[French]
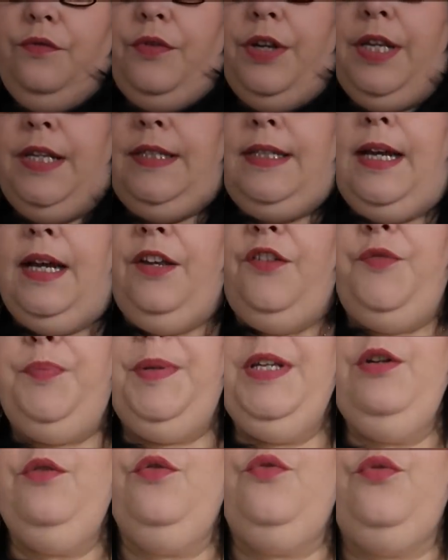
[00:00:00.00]
vous voyez ça arrive
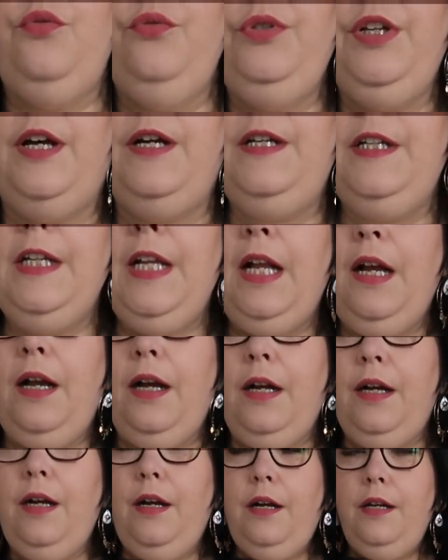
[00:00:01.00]
pile au coude,
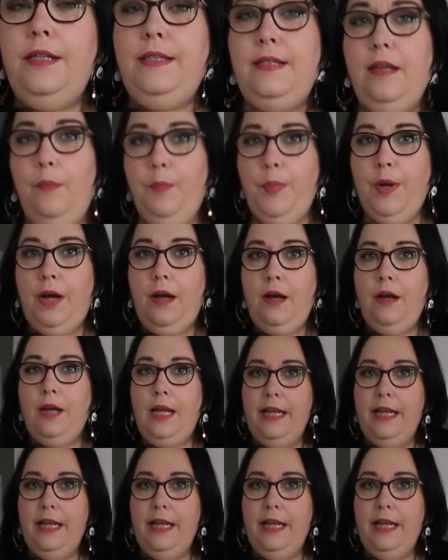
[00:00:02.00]
euh, sympa.